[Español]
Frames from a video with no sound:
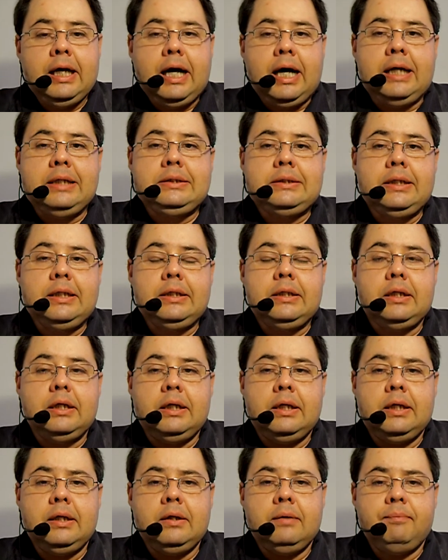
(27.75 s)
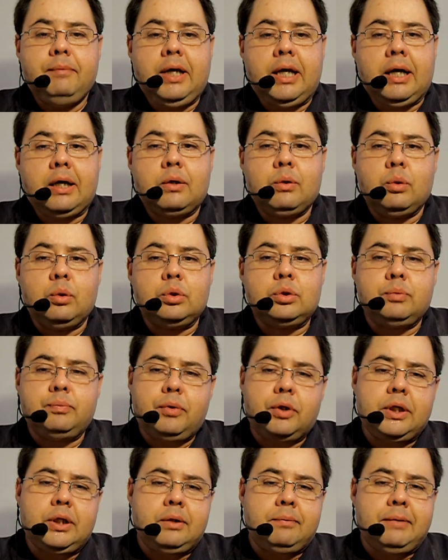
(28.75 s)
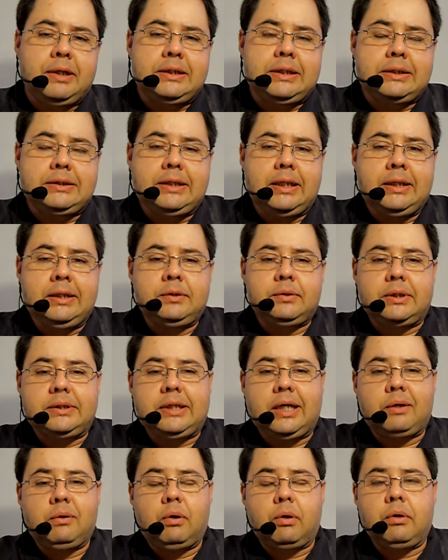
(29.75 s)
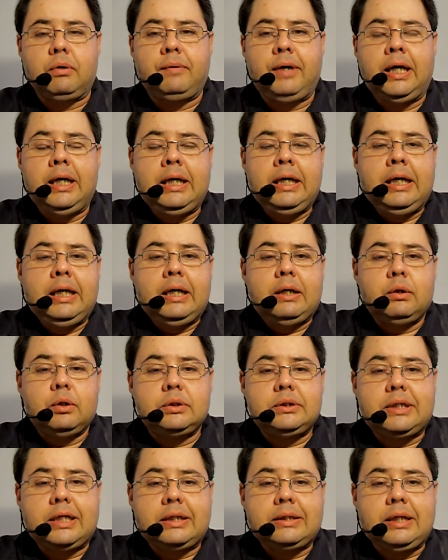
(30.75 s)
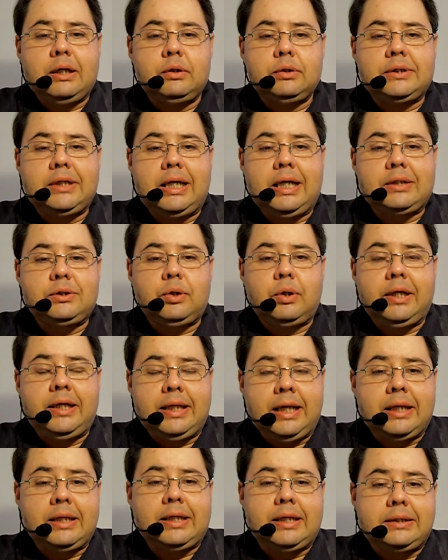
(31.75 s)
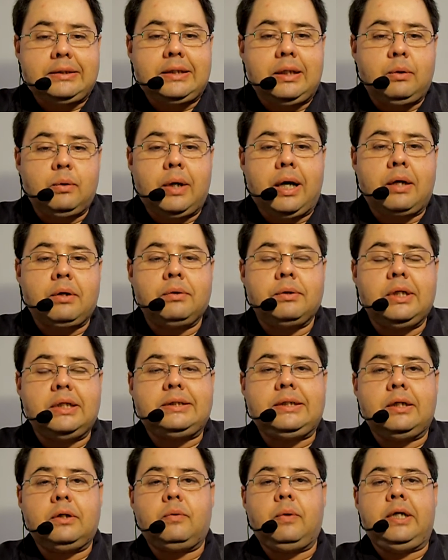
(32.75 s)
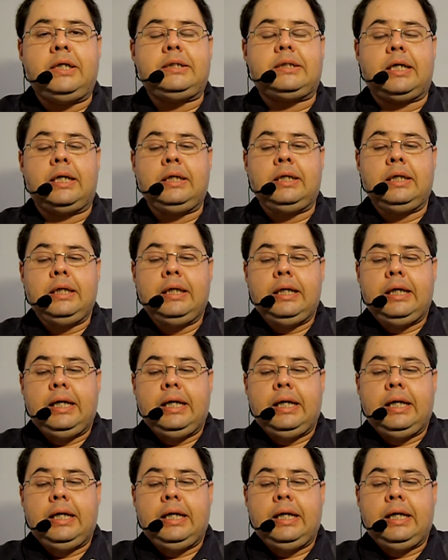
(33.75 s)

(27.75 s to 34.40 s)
Hacen en Veracruz, un poquito más hacia adentro, hacia Córdoba, los tratados de la soledad, que es el lugar donde se encuentran.